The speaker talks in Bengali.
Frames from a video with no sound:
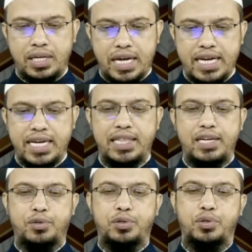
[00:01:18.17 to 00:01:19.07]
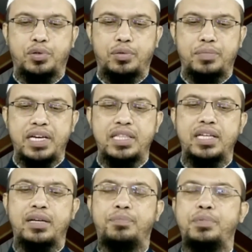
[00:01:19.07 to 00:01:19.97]
এই ক্ষেত্রে অন্তত
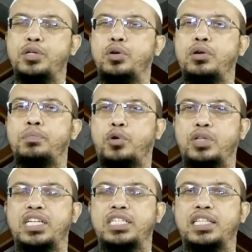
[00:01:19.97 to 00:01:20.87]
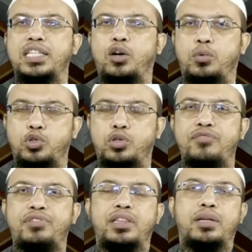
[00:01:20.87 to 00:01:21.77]
মেয়েদের পৃথক পর্দার সাথে
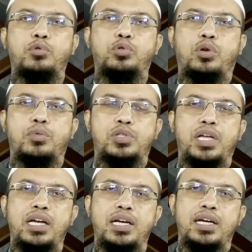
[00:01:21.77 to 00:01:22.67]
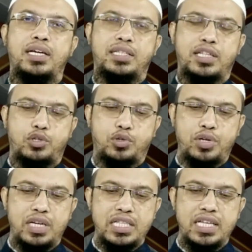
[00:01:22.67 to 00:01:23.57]
অবশ্যই ফেতনামুক্ত অবস্থায় তাদের
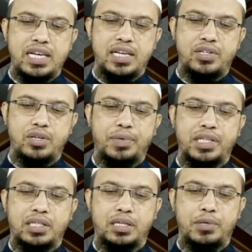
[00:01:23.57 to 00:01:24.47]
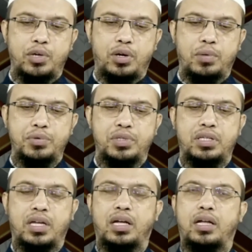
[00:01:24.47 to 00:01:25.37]
জন্য ঈদের জামাতে সামিল হওয়ার
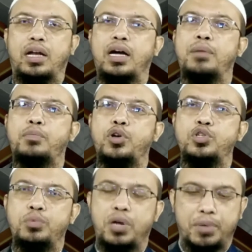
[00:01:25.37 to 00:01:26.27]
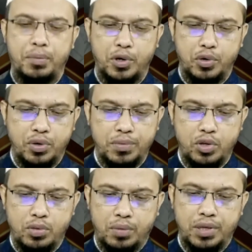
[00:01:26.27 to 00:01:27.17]
ব্যবস্থা রাখা প্রয়োজন বলে আমরা মনে করি
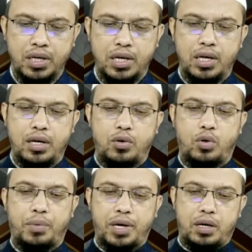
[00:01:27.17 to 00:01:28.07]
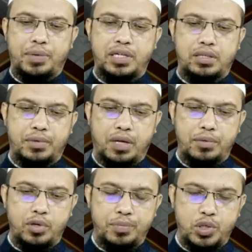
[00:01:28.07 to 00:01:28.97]
বিনীতভাবে ওলামা ইকরামের কাছে আমার
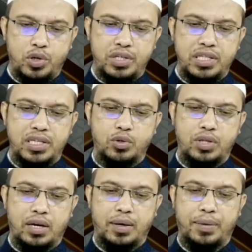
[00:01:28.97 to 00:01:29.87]
আবেদন বিষয়টি যেন তারা